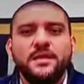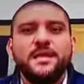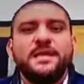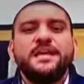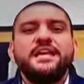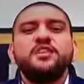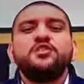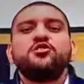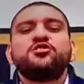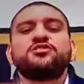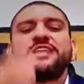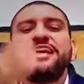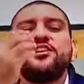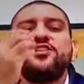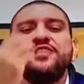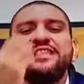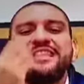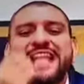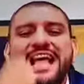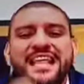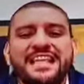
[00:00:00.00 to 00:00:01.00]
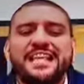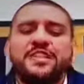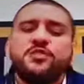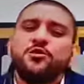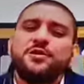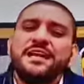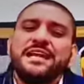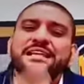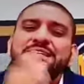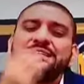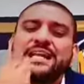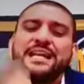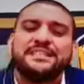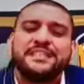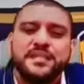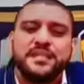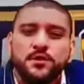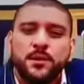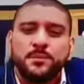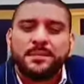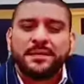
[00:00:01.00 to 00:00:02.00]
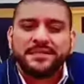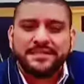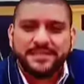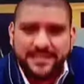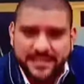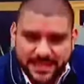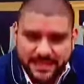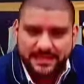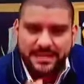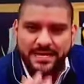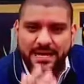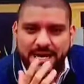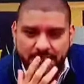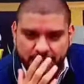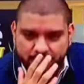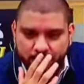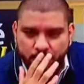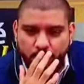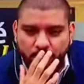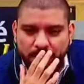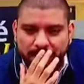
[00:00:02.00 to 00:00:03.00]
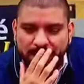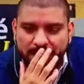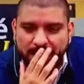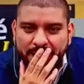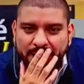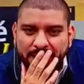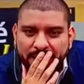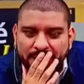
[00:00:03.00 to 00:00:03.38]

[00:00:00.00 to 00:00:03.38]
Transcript: Y no salió nadie. ¿Dónde está el señor presidente de la República?